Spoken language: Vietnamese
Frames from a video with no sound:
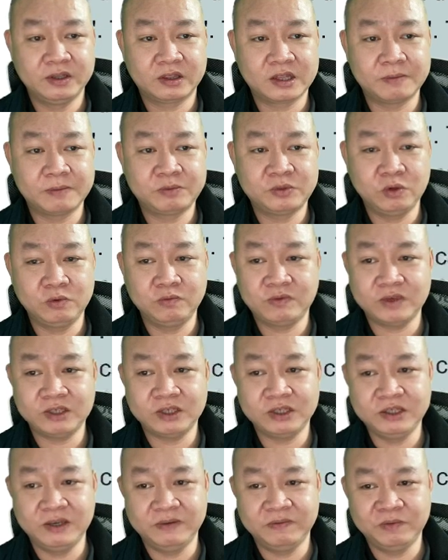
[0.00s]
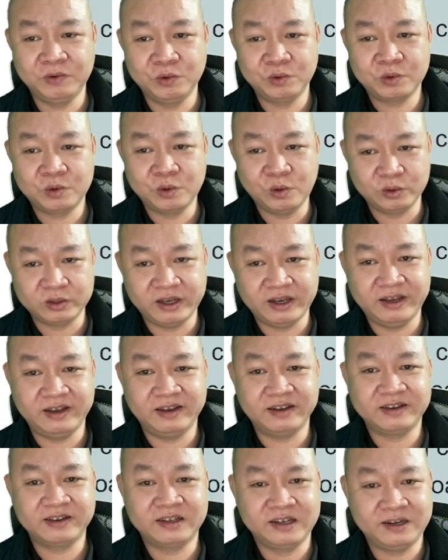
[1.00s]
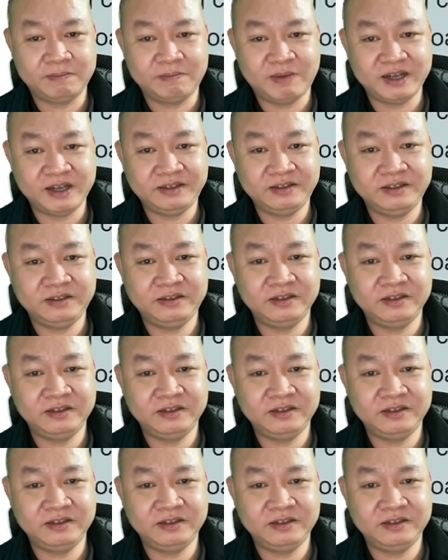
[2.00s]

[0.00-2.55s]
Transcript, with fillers: tập trung vào những nhiệm vụ cụ thể, cấp bách